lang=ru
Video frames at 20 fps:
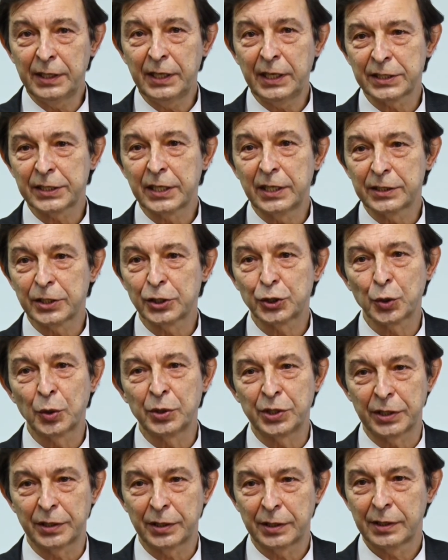несколько
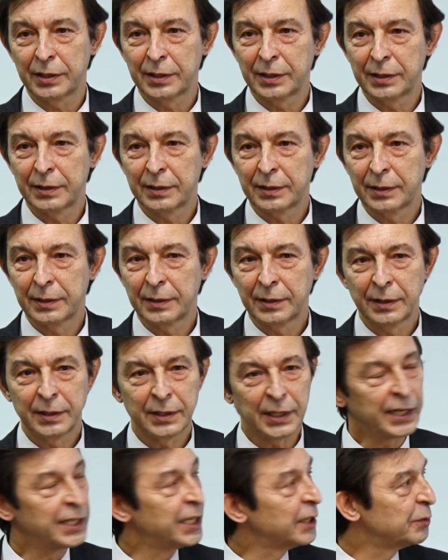сотен
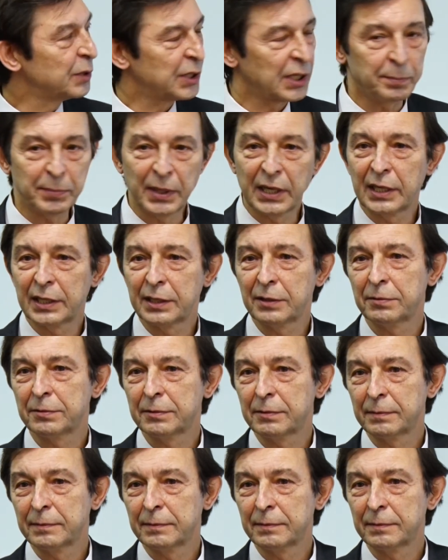таких вот аппаратов,